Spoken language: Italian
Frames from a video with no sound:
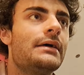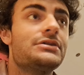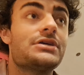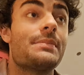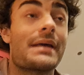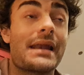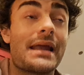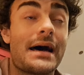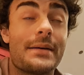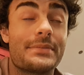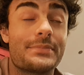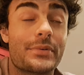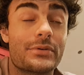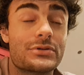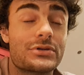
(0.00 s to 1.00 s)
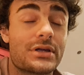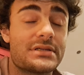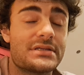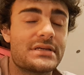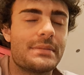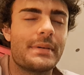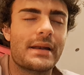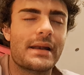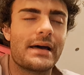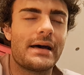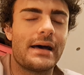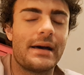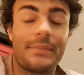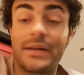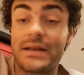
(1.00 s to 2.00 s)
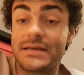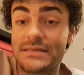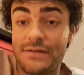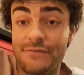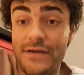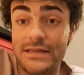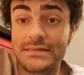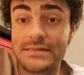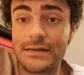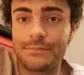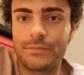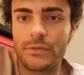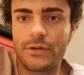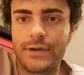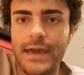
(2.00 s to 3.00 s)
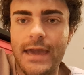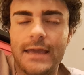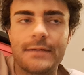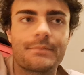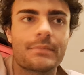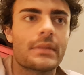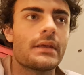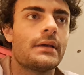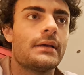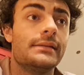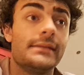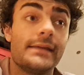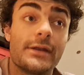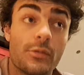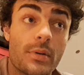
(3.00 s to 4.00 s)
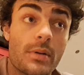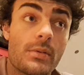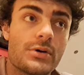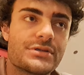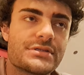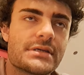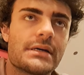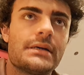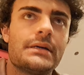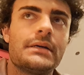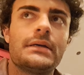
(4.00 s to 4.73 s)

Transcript: cioè per la promozione, sì, per la, per la salvezza, ok? Da neopromossa.